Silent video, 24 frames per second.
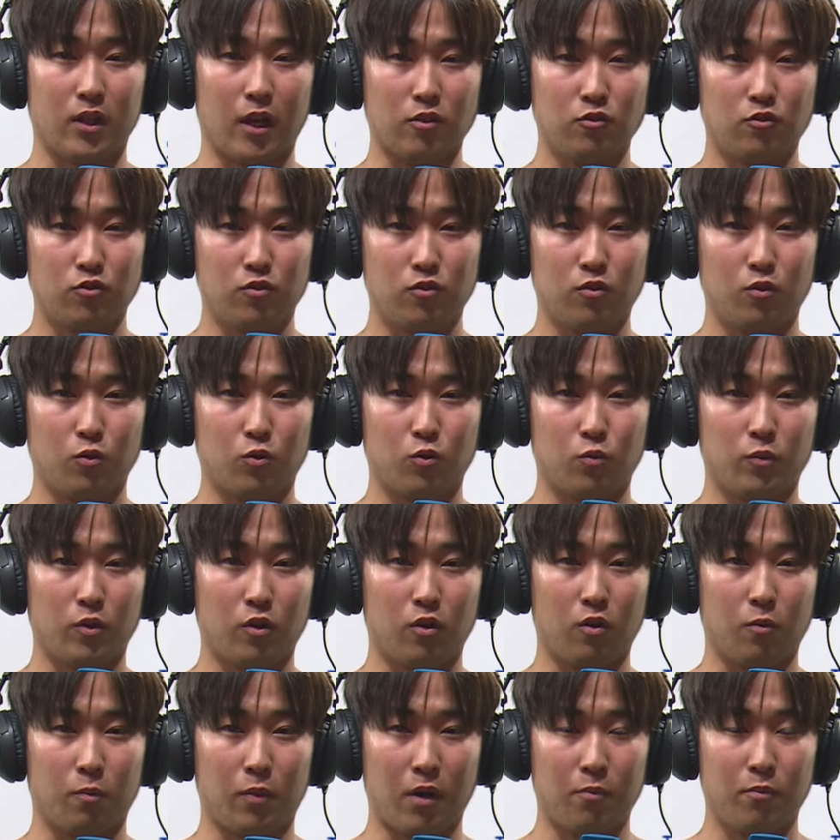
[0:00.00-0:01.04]
야수들도 좀
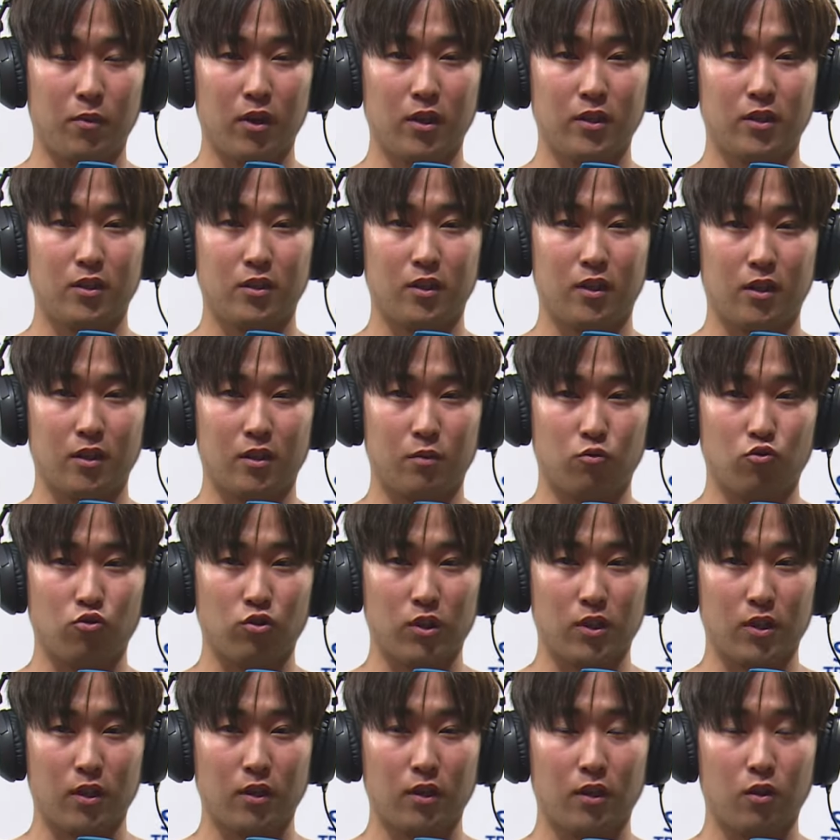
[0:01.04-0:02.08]
더 방망이 칠 때
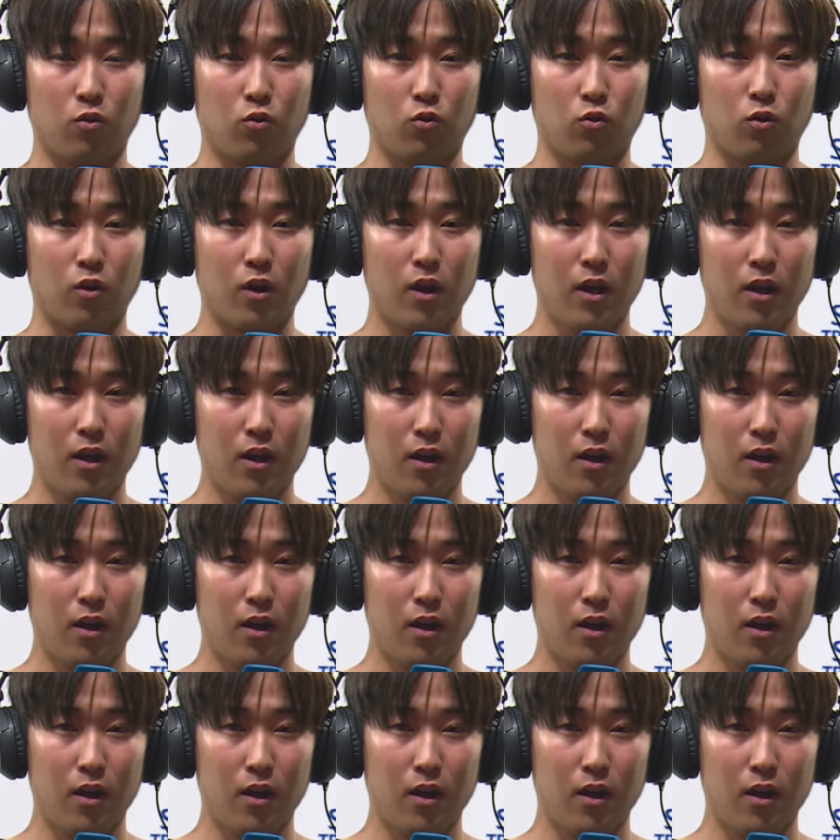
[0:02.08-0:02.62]
집중이 생기고